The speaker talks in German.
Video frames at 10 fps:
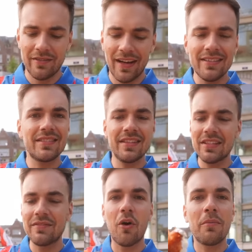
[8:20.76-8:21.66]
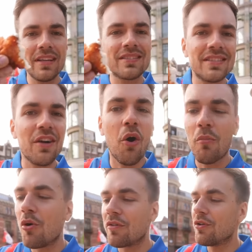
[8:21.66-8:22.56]
ja, weiß ich nicht, Fall. warum ihr es nicht auch
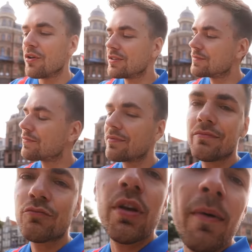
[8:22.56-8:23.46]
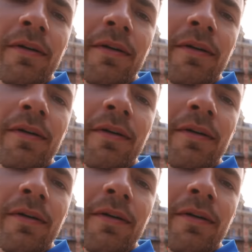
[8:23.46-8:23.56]
mögen würdet. Ja. Gehen wir